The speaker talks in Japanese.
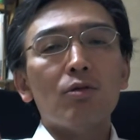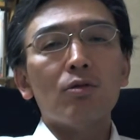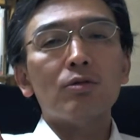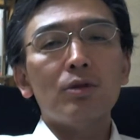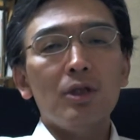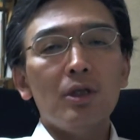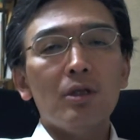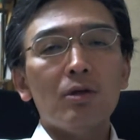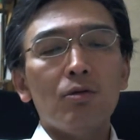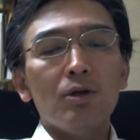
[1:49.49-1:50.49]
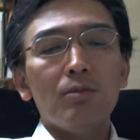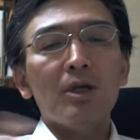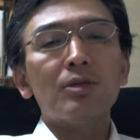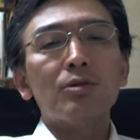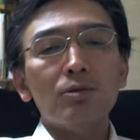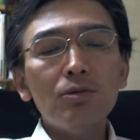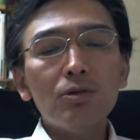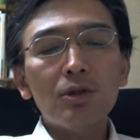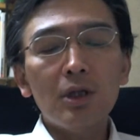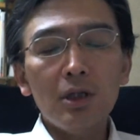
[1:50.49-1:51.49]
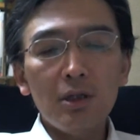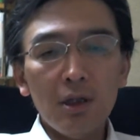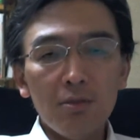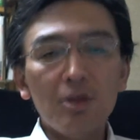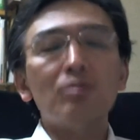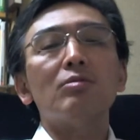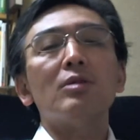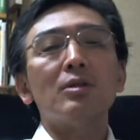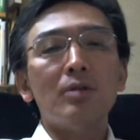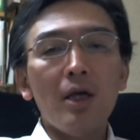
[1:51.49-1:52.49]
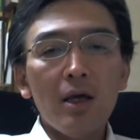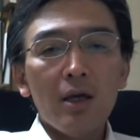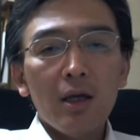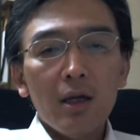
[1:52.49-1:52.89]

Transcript: 6人こういますと、ちょっと聞いてみるんですね。